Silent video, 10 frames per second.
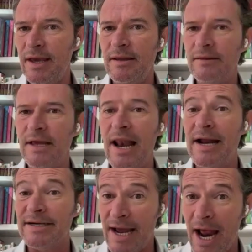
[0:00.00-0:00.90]
eh,
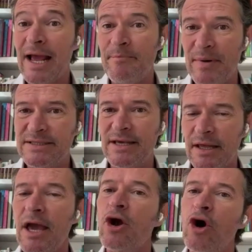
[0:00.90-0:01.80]
de la real
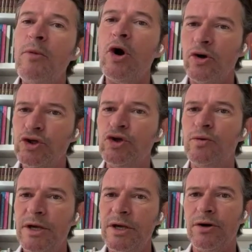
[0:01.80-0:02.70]
capacidad que como
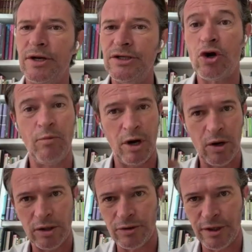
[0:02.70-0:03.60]
consumidores,
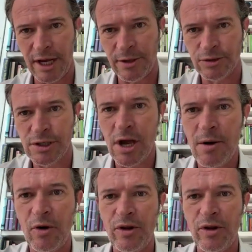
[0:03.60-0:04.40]
como ecuatorianos,